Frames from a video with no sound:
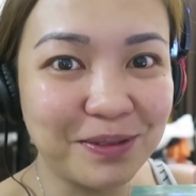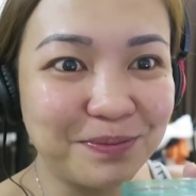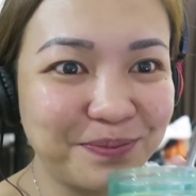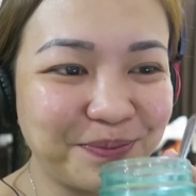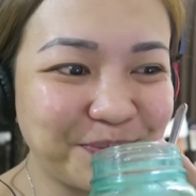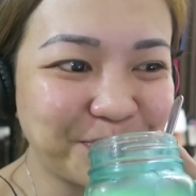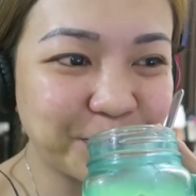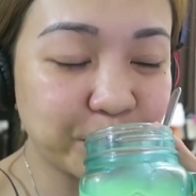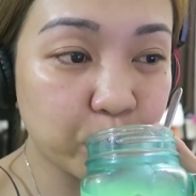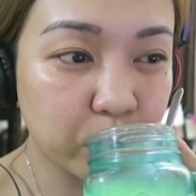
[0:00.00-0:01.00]

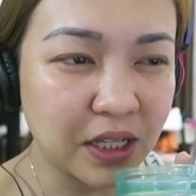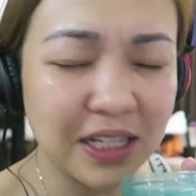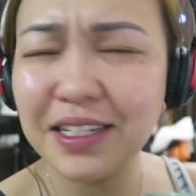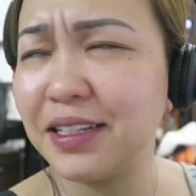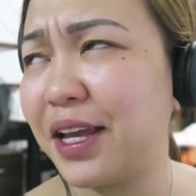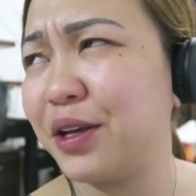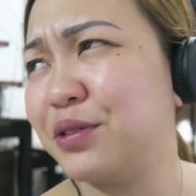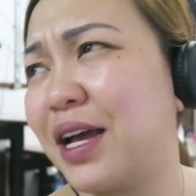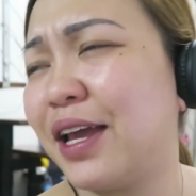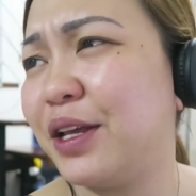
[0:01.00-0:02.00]
Mmm! Saan tayo
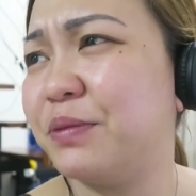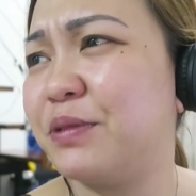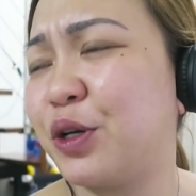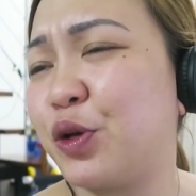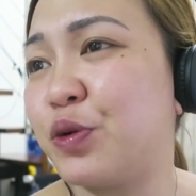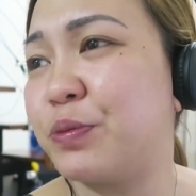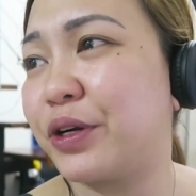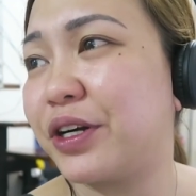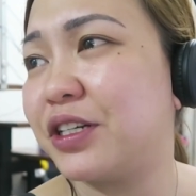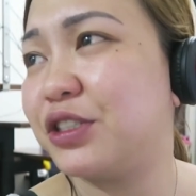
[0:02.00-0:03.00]
nakainom ng
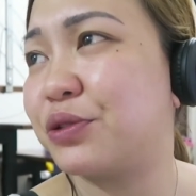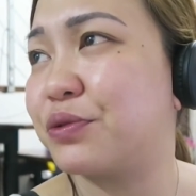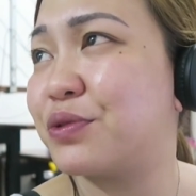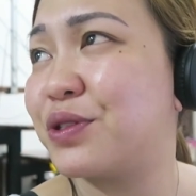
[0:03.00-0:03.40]
cucumber juice?